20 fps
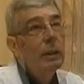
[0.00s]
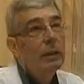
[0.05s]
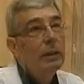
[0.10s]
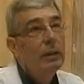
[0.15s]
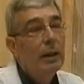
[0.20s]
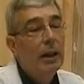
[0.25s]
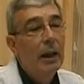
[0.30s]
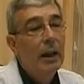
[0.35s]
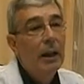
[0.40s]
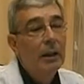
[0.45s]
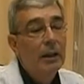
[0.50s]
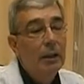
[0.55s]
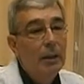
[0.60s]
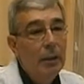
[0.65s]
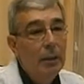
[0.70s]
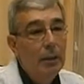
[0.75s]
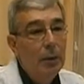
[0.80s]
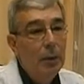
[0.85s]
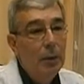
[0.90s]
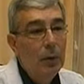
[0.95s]
Sí,
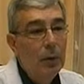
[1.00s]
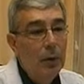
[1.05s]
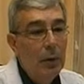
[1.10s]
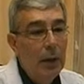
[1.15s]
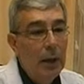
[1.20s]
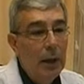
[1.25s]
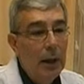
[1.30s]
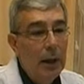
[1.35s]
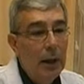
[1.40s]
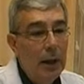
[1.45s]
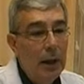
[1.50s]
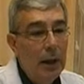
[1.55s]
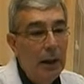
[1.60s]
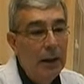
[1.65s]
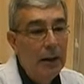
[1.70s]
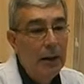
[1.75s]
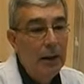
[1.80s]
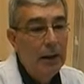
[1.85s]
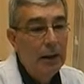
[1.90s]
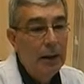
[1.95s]
este tipo de
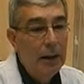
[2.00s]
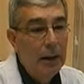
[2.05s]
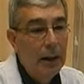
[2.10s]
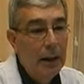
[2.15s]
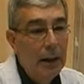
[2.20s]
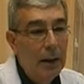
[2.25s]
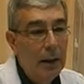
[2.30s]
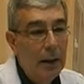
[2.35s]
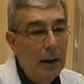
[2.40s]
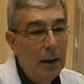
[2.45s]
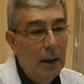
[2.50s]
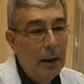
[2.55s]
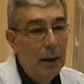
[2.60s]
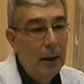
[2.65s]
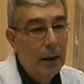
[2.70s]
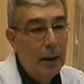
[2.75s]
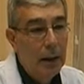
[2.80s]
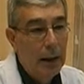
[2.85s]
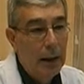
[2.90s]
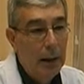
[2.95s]
anestesia
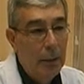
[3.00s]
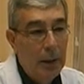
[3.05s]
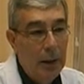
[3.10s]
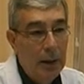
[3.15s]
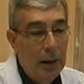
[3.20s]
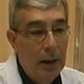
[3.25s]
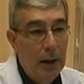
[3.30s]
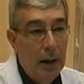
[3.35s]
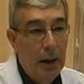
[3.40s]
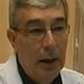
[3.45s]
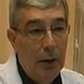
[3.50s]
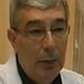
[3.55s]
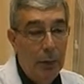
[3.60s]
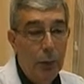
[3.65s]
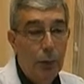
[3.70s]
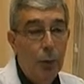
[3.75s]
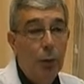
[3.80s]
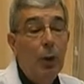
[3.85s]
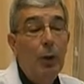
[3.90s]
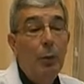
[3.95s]
eh, realmente el
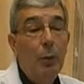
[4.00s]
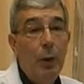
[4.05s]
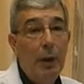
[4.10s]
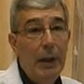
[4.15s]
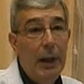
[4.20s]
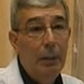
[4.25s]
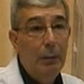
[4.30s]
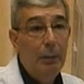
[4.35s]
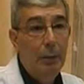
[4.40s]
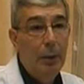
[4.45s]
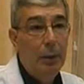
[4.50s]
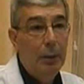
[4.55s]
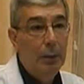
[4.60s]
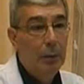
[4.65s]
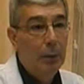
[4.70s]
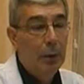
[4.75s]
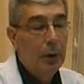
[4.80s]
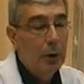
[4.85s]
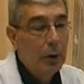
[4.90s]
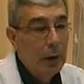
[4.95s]
futuro es muy
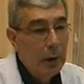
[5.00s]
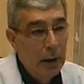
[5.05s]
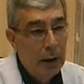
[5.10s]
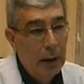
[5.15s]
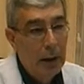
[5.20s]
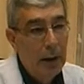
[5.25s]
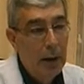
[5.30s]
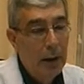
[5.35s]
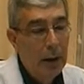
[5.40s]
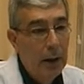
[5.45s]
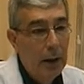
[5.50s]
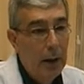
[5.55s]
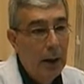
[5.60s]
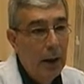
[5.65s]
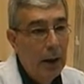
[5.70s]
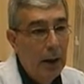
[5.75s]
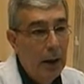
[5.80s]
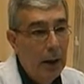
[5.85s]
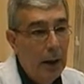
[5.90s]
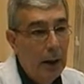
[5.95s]
amplio porque
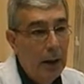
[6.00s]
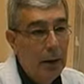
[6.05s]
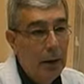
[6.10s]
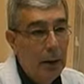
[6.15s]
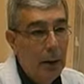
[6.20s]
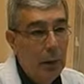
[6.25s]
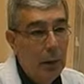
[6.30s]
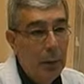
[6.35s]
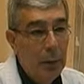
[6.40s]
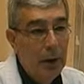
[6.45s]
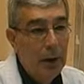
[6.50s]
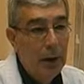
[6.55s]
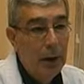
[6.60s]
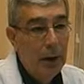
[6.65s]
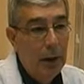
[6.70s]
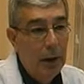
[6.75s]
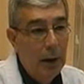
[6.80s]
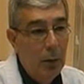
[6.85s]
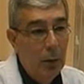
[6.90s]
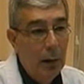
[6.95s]
eh,
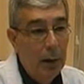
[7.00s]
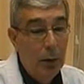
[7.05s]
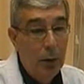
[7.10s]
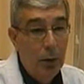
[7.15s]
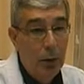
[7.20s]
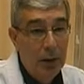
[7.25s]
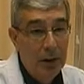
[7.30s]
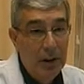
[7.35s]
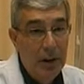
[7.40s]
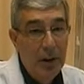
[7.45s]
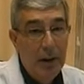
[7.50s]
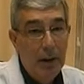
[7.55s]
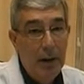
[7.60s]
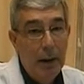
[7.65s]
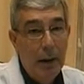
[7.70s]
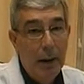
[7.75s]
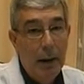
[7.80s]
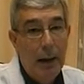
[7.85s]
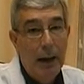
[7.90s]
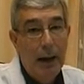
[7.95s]
antiguamente cuando no
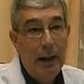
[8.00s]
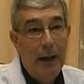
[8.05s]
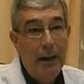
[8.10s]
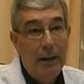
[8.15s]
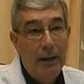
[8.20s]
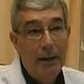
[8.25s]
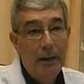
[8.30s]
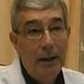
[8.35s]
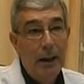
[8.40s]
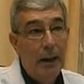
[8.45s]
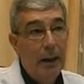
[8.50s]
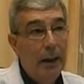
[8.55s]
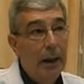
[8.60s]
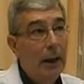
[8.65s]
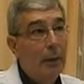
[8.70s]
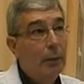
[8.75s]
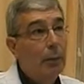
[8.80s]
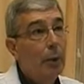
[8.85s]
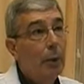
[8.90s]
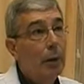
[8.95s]
existía la anestesia
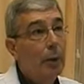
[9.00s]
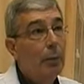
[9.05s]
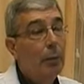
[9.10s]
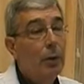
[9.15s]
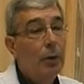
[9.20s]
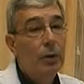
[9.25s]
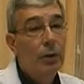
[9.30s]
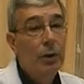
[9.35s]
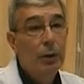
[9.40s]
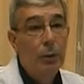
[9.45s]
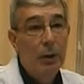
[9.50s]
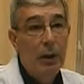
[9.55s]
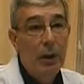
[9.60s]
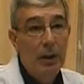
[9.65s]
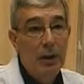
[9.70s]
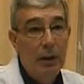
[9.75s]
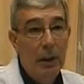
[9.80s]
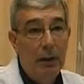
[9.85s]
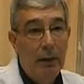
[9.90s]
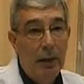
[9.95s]
general, por ejemplo, se
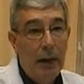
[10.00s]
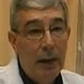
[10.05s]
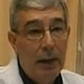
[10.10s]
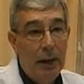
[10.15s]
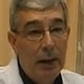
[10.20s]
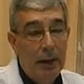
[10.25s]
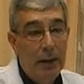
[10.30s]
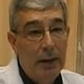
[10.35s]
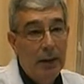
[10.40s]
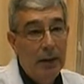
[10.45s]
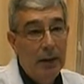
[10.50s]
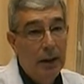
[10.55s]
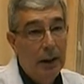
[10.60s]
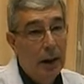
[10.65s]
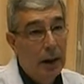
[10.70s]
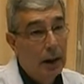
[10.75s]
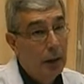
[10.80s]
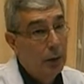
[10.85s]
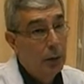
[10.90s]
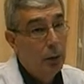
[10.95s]
utilizaba la
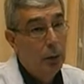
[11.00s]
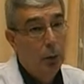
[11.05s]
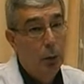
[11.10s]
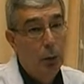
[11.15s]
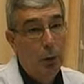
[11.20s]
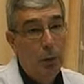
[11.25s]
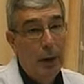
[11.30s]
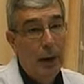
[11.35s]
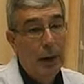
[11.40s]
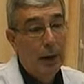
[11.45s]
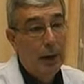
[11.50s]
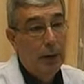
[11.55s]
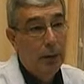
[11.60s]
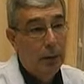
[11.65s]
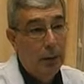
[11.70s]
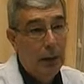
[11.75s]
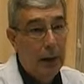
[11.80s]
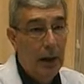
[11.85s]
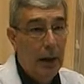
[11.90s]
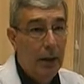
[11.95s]
anestesia retrobulbar, que
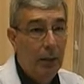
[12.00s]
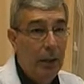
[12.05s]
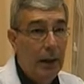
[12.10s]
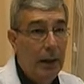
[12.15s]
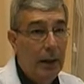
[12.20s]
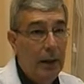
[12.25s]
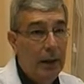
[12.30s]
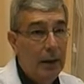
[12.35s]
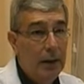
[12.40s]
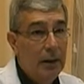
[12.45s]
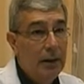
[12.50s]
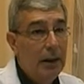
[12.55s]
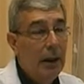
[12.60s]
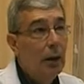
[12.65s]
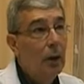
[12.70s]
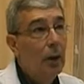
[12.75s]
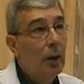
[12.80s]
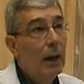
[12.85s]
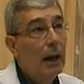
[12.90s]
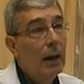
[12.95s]
era una,
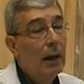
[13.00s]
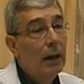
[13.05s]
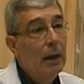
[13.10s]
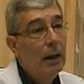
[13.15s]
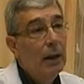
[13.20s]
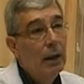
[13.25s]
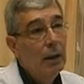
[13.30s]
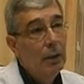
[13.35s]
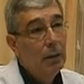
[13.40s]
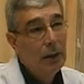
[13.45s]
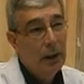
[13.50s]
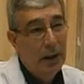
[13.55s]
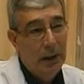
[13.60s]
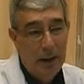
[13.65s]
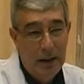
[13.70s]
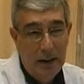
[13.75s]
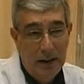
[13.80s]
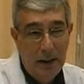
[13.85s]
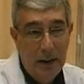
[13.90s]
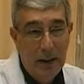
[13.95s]
anestesia local, una
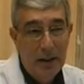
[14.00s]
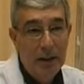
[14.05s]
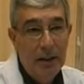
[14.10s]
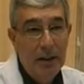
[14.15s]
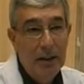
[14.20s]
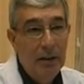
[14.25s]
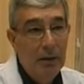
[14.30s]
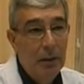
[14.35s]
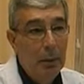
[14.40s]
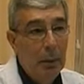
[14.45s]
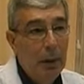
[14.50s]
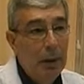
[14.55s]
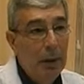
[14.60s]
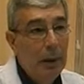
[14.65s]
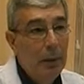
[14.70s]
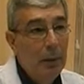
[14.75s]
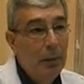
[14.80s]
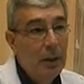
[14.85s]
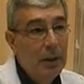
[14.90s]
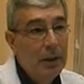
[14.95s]
anestesia
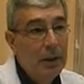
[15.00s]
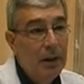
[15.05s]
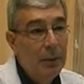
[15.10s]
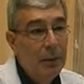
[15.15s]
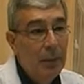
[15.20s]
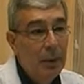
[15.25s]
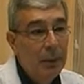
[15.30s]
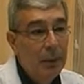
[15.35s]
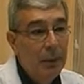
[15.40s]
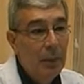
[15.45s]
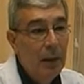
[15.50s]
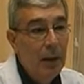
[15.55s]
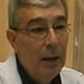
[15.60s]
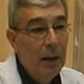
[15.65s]
excesivamente invasiva.